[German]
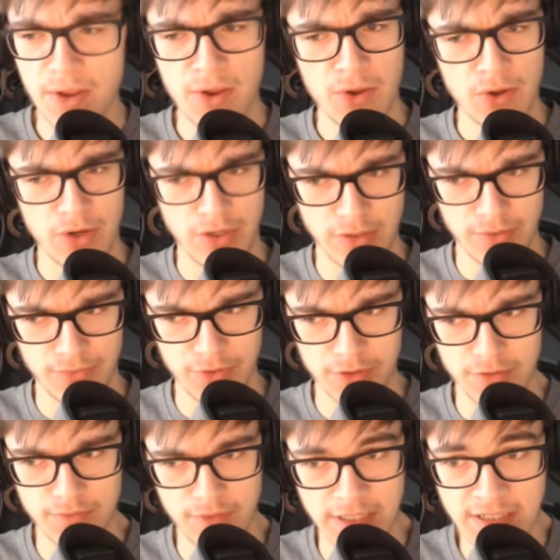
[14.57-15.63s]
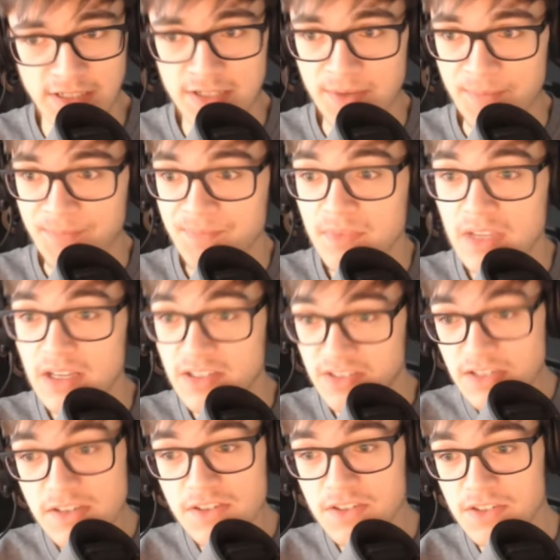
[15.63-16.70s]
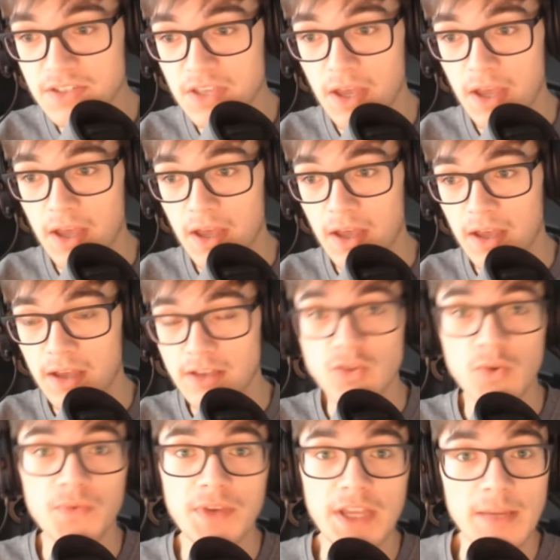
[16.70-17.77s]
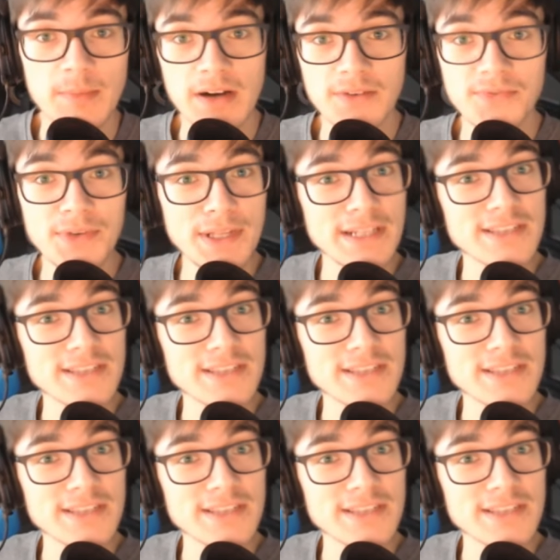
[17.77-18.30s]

in der vierten Welt. Es ist, so wie immer, viel zu